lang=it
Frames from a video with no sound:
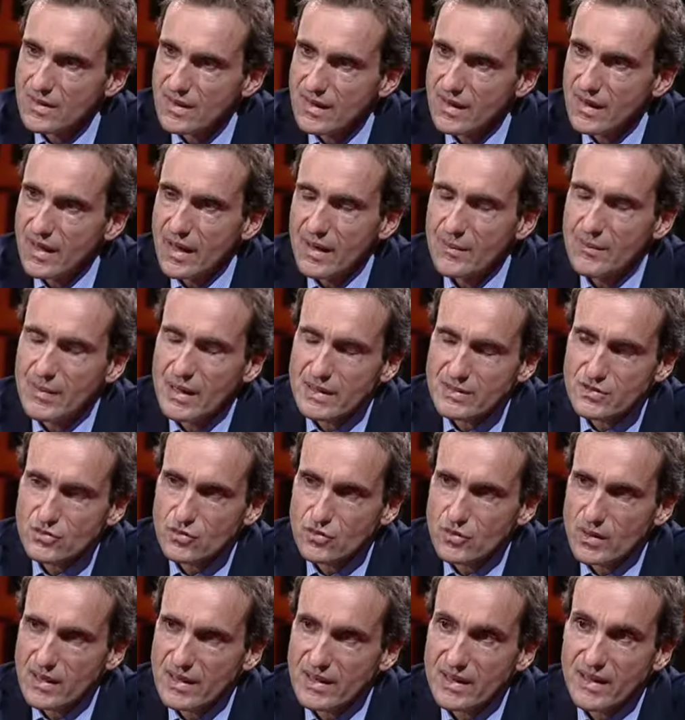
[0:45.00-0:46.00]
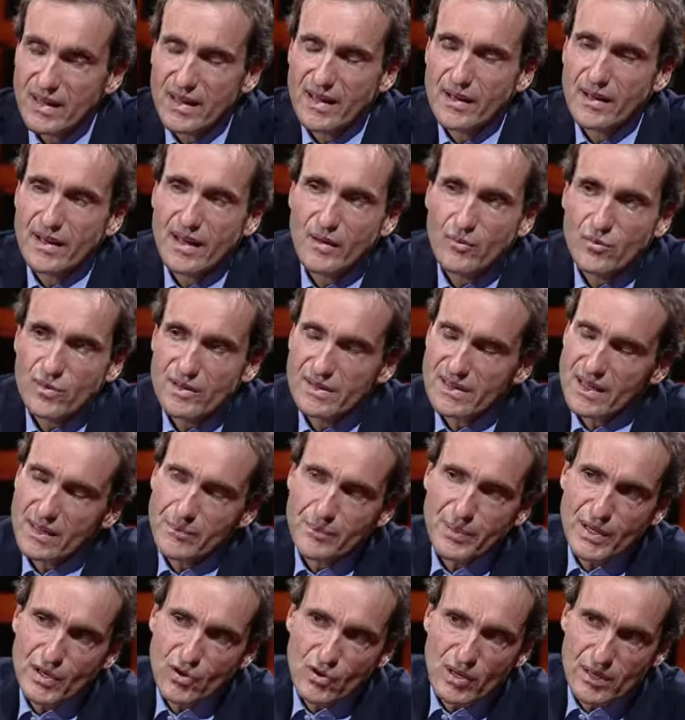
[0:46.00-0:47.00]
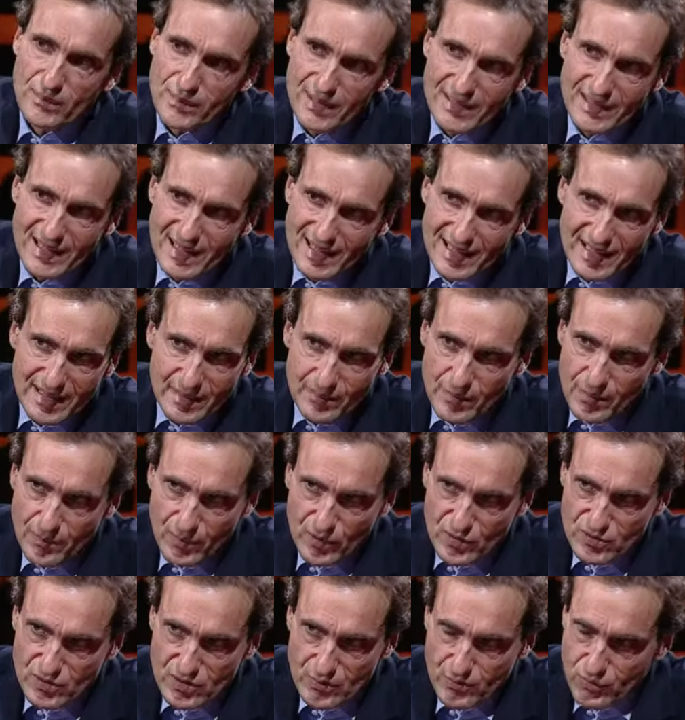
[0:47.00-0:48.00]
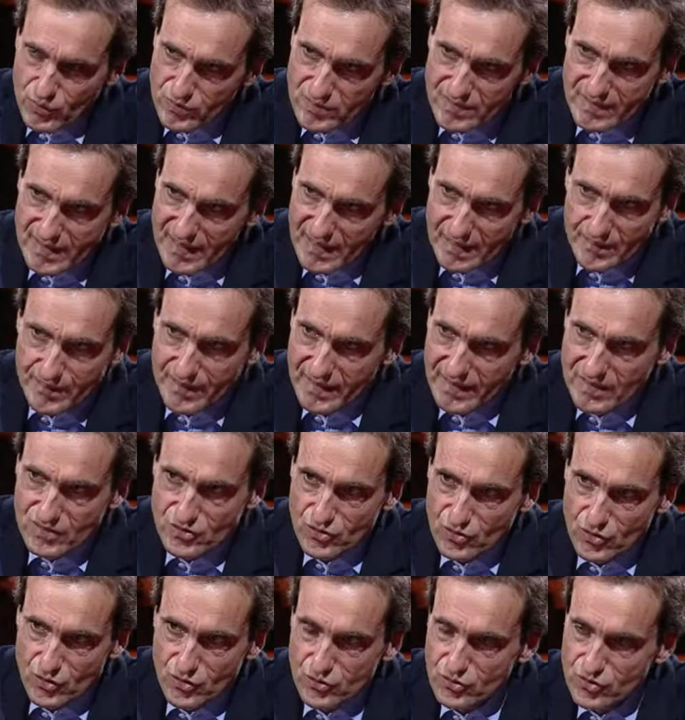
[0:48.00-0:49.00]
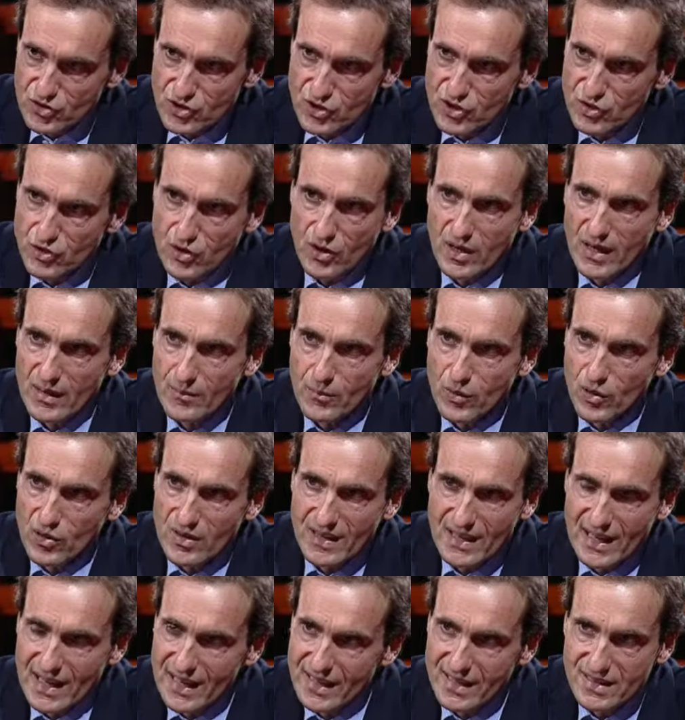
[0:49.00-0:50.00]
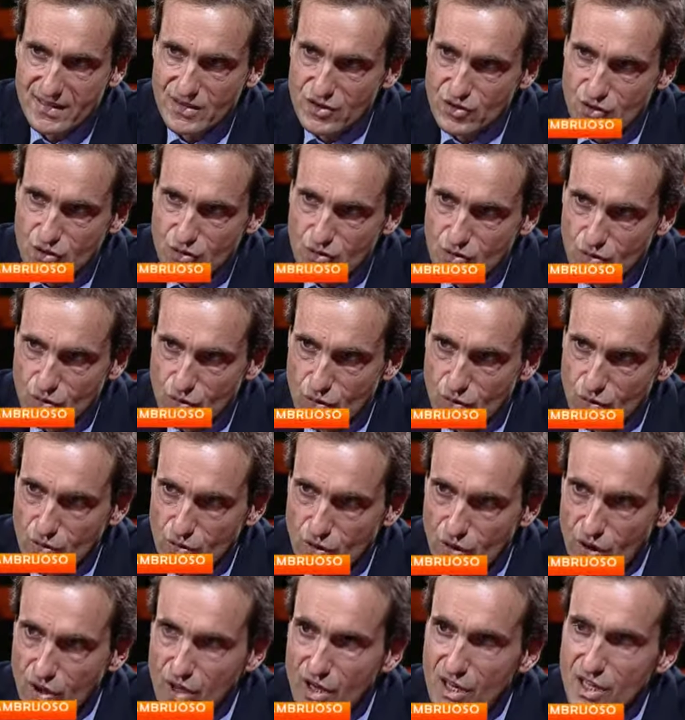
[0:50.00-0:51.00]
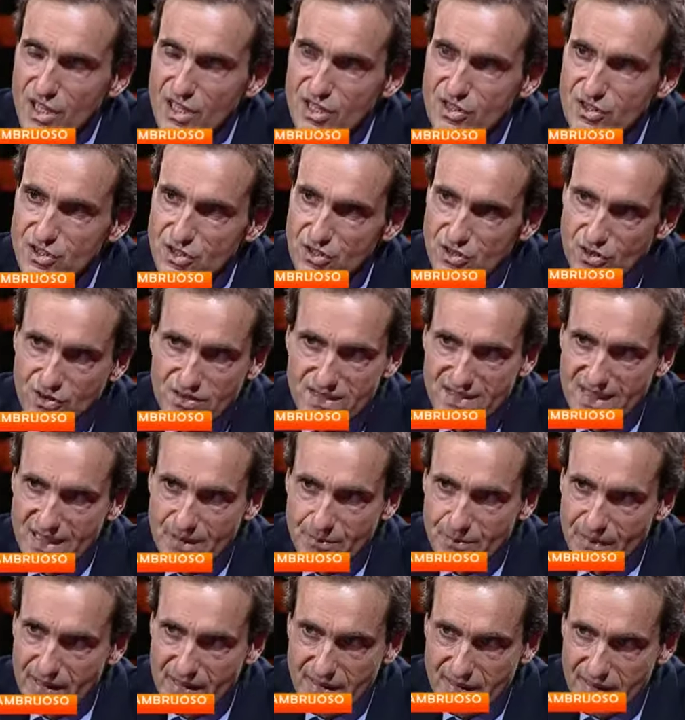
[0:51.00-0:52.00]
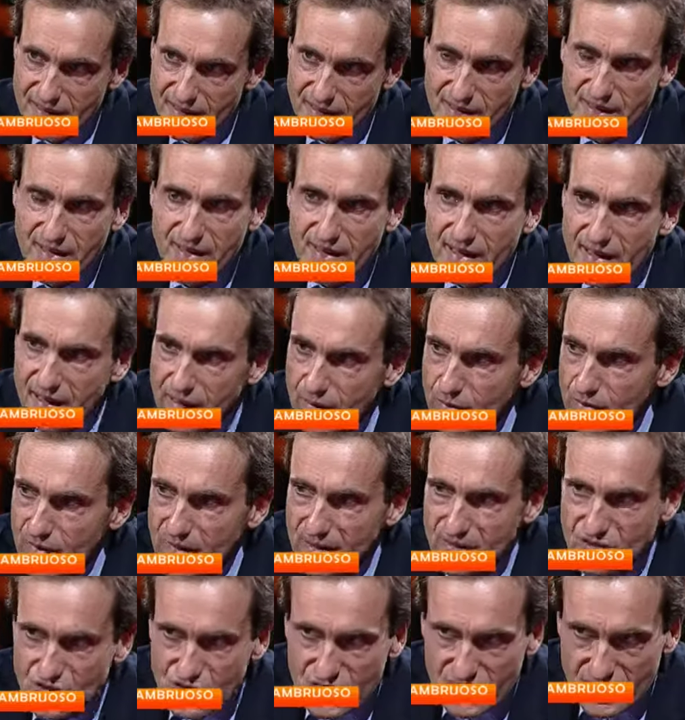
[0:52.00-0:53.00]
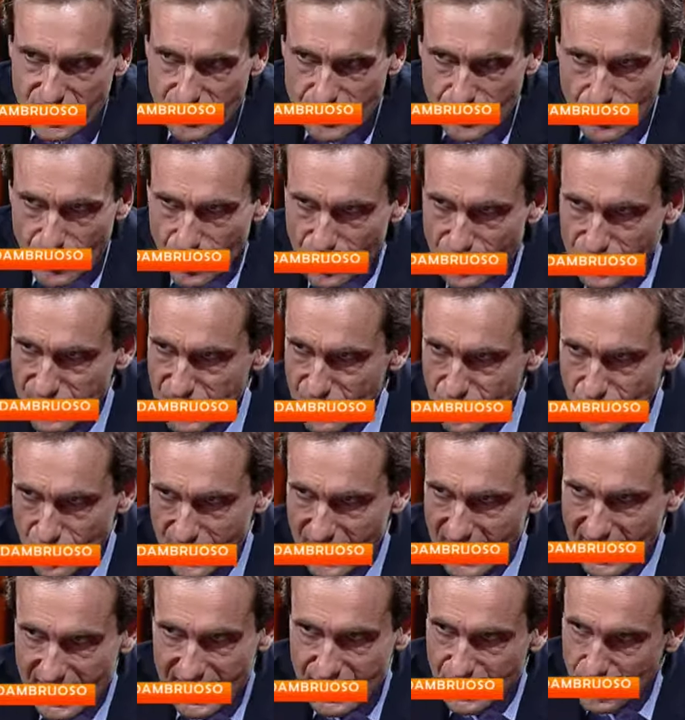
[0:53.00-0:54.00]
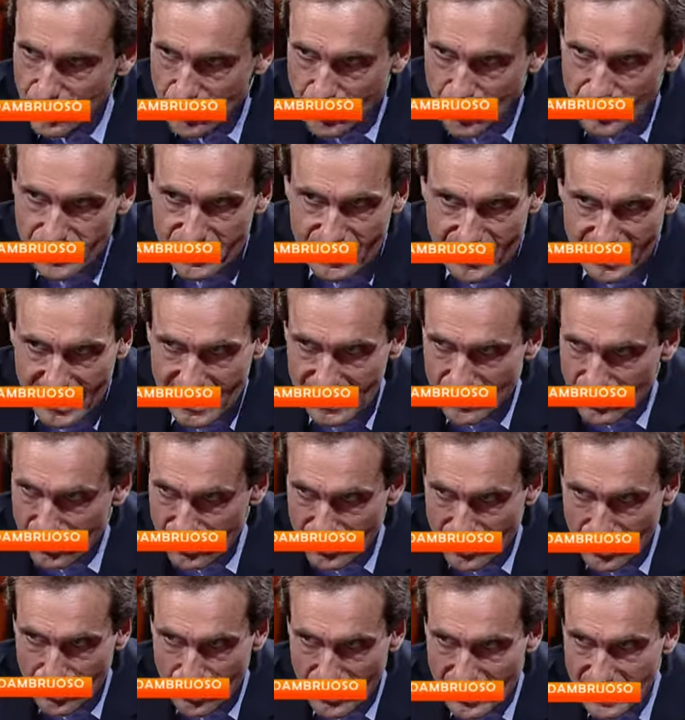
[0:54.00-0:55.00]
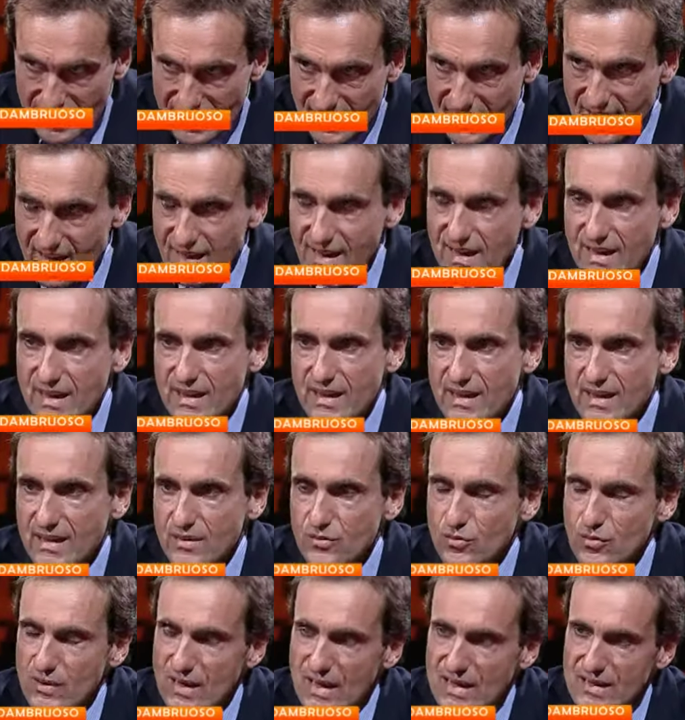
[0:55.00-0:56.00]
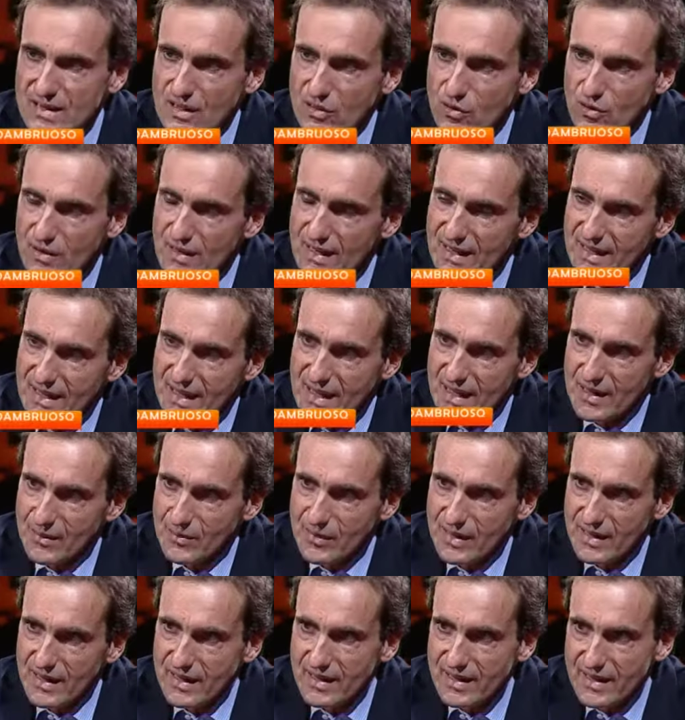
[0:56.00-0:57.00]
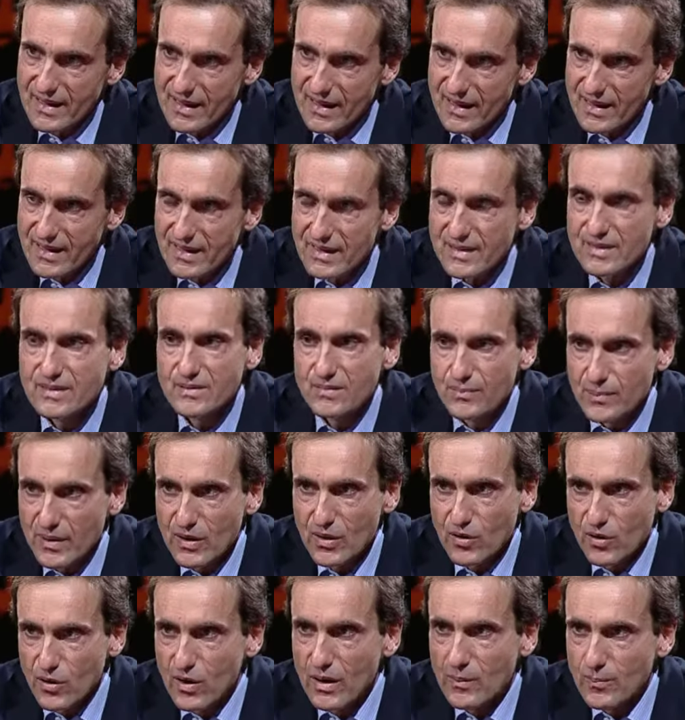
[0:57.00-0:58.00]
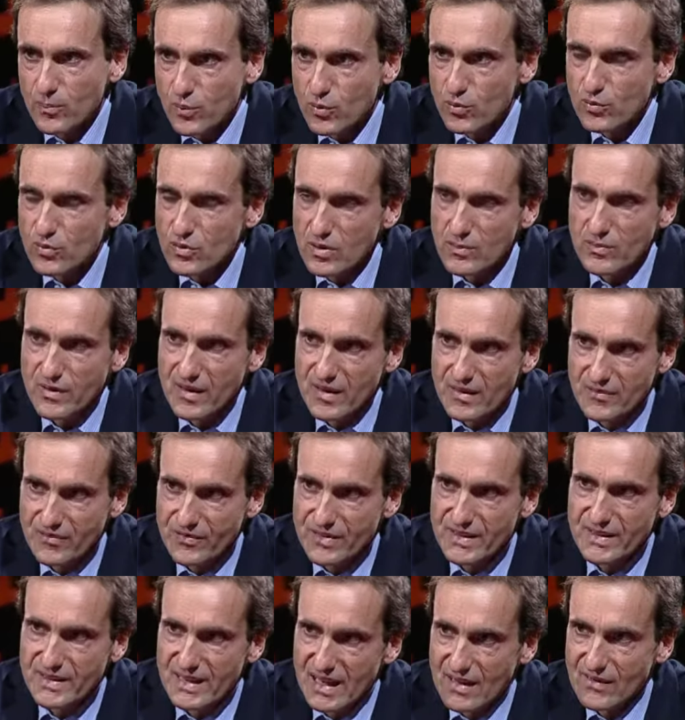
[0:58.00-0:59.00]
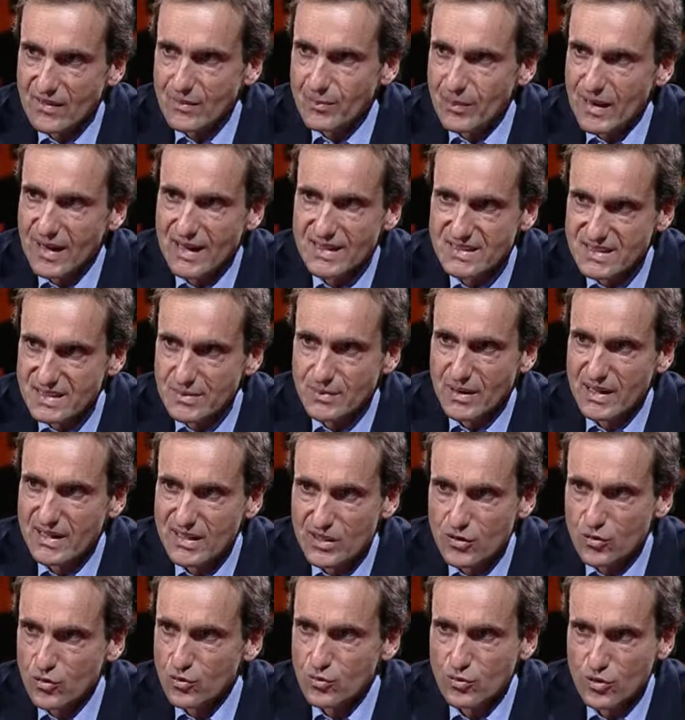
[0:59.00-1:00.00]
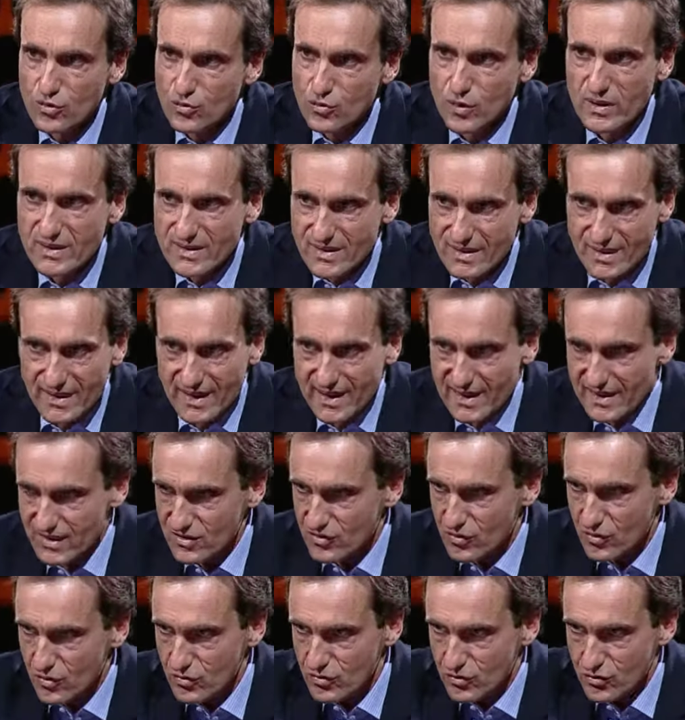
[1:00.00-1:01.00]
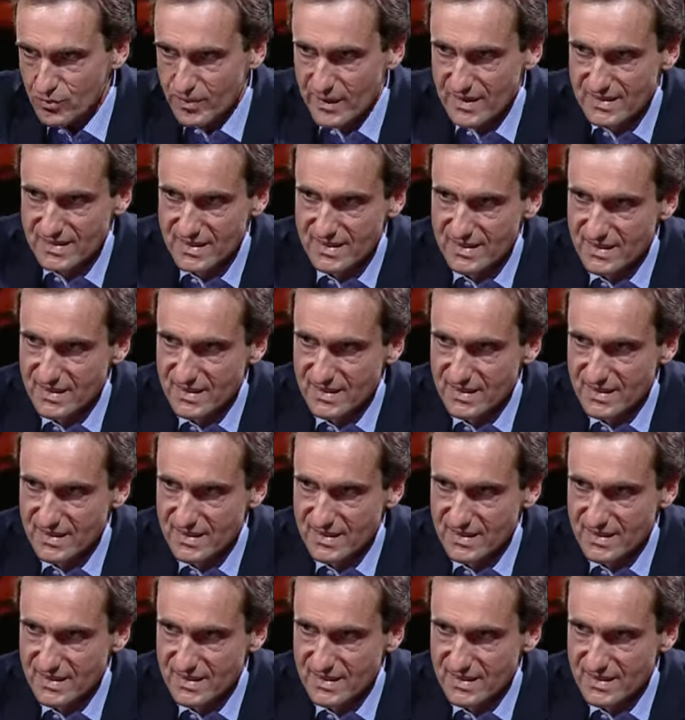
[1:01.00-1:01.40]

di, di... Beh, su quelli è, è, una delle piccole medaglie che mi posso appuntare perché sono riuscito a bloccare il 18 I luglio contratti. il signor Scarpellini che è un legittimo titolare di un contratto di lunga eh, durata con la Camera che eh, però appunto affittava i palazzi Marino 1, 2 e 3 che sono su Piazza